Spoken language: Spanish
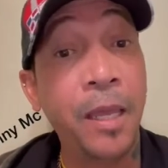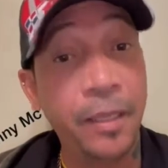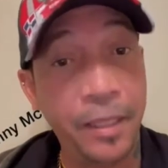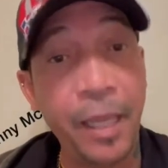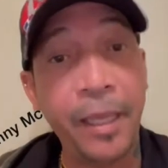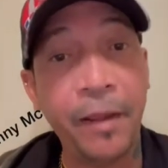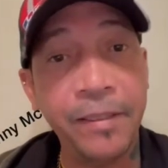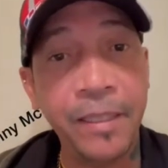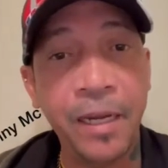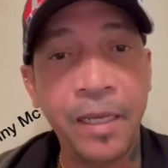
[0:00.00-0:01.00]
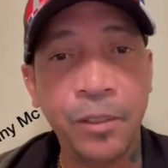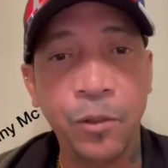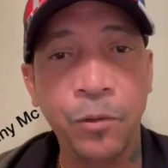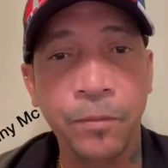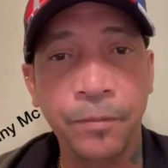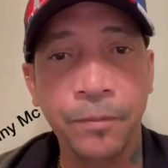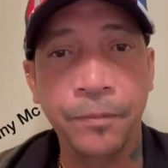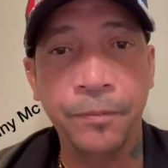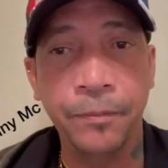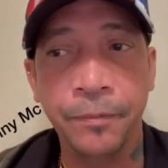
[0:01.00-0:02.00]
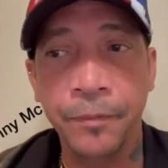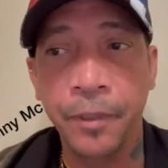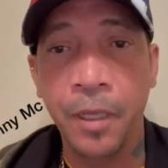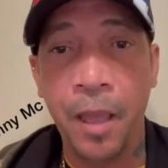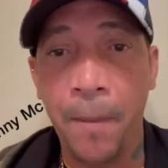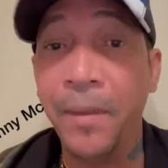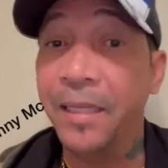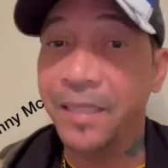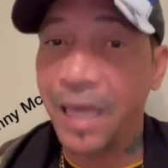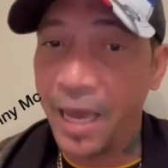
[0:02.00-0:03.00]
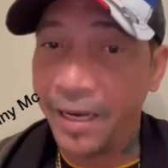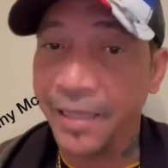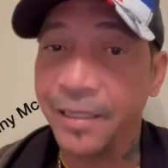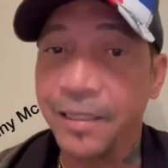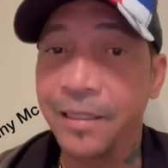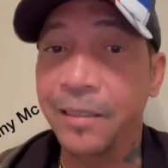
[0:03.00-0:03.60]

¿Qué quiere decir eso? Militares,